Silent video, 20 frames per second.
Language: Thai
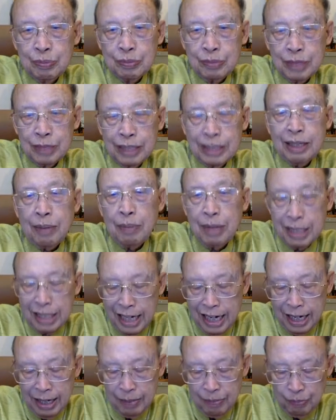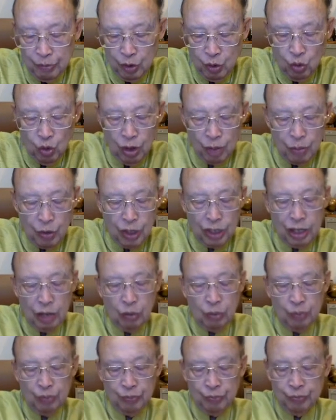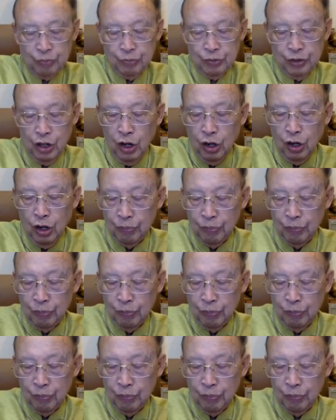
ต่เจ้าเบิ่งแยงอวยพรเฮาเนาะ